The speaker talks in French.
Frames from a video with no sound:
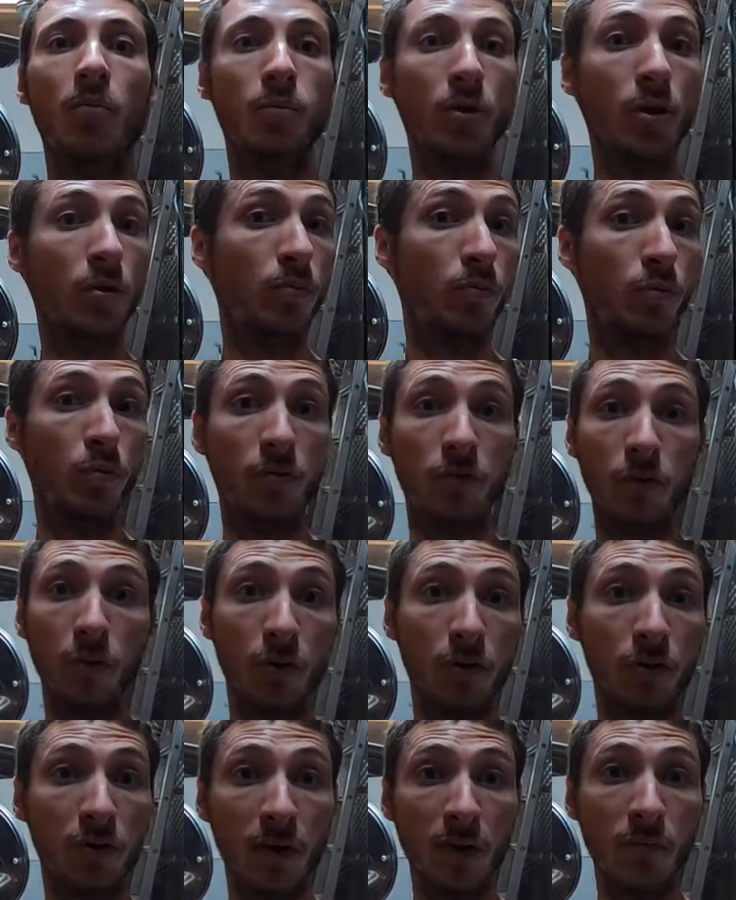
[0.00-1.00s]
et puis
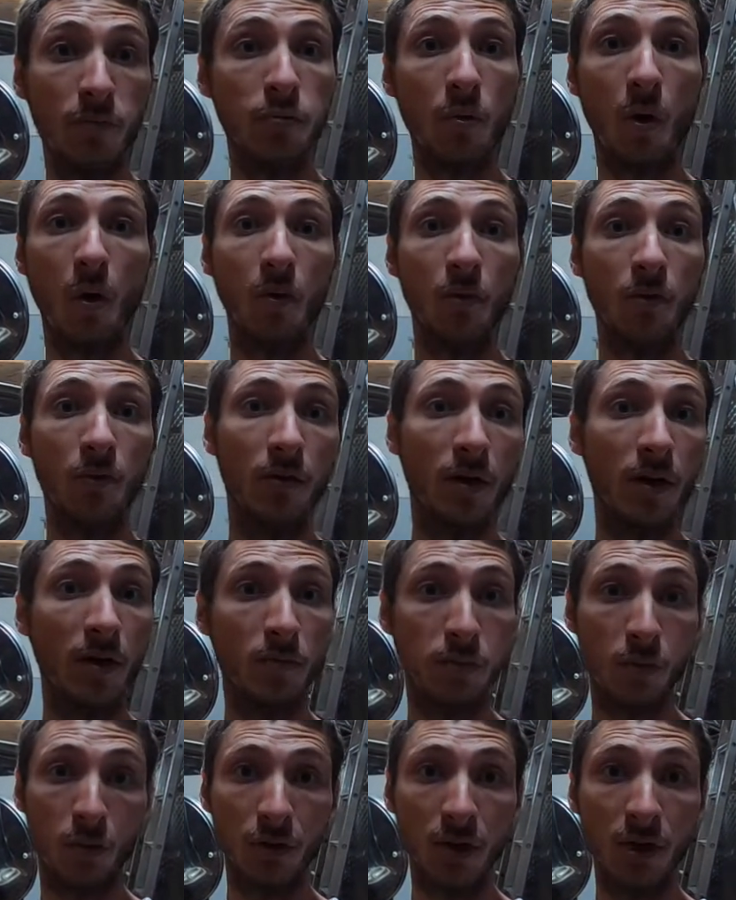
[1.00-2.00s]
frotter pour
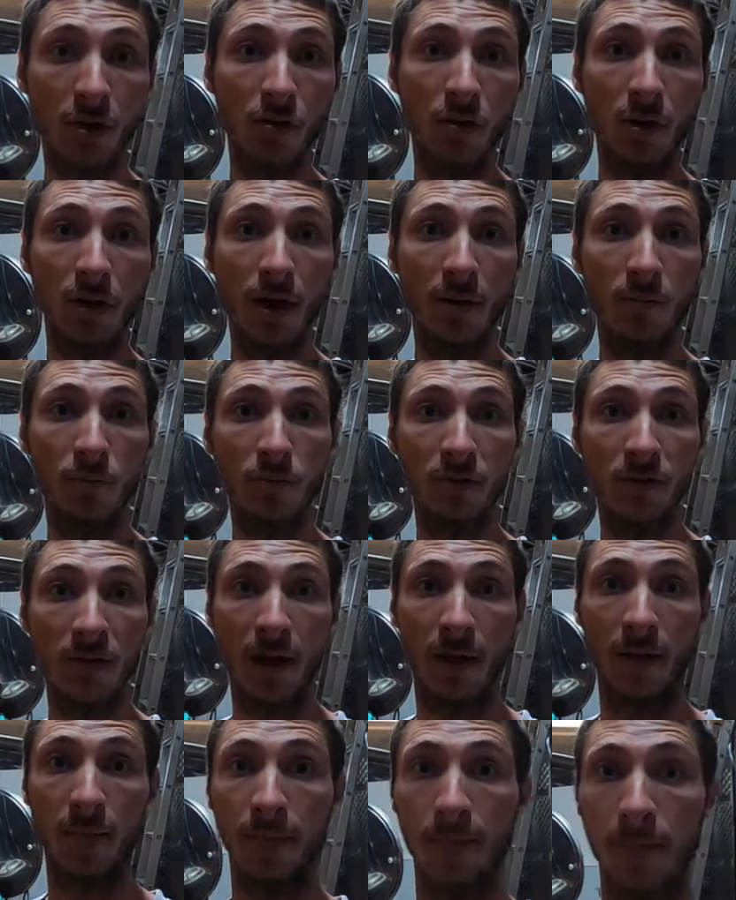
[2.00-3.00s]
enlever, pour décoller la poussière.